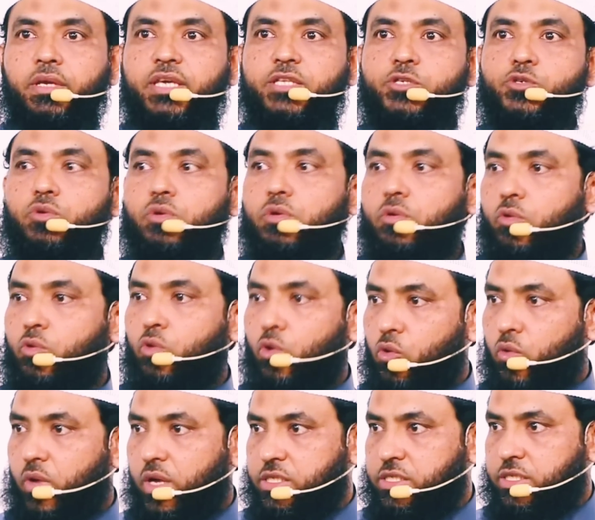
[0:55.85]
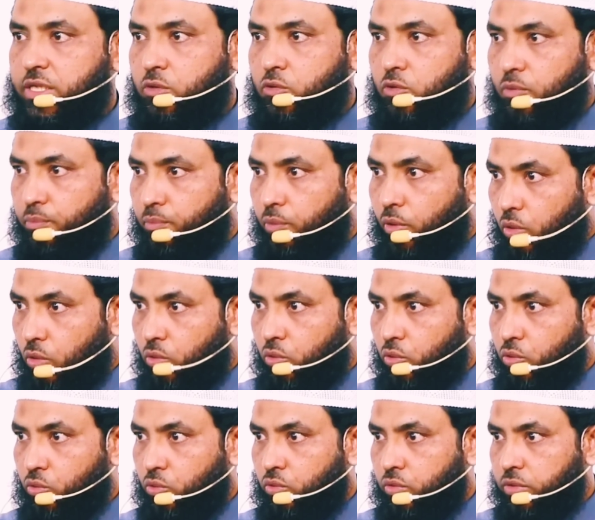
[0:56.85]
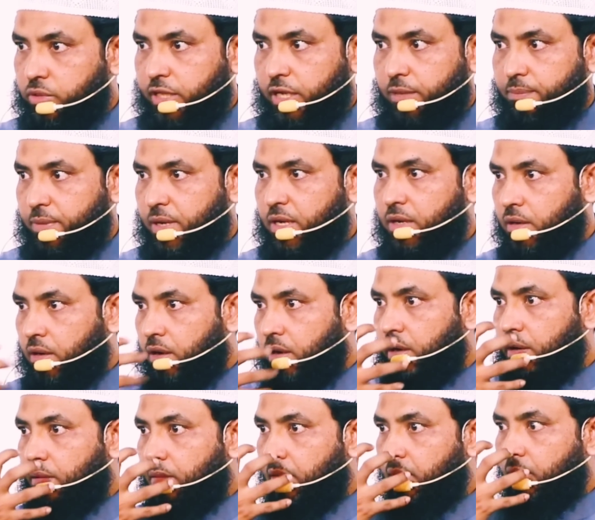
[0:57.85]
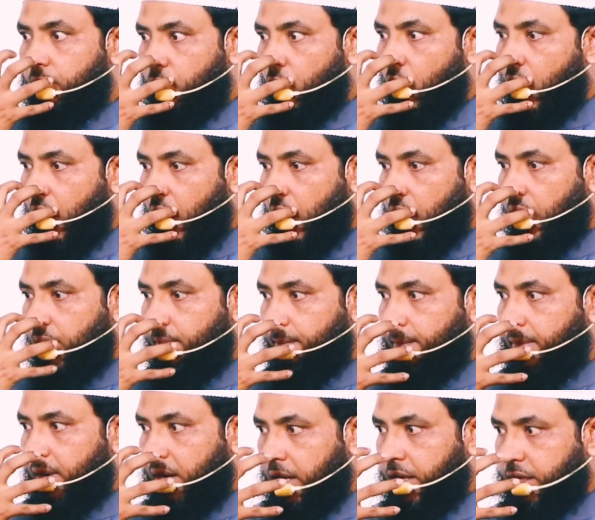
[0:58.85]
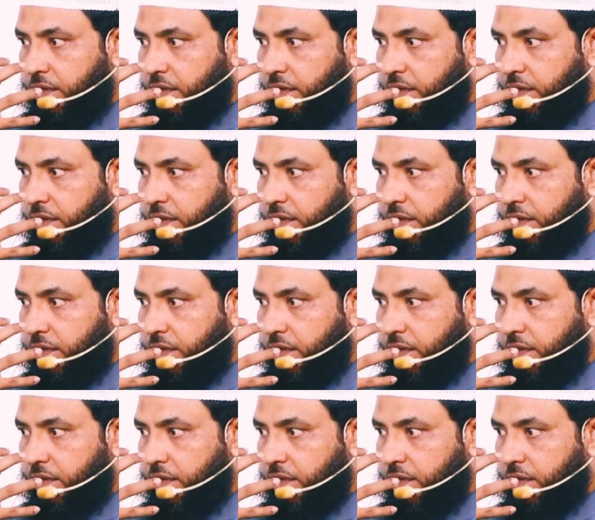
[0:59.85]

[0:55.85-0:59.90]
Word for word: কিছু গরু আছে খুব বড় গরু দেখবেন মহা বা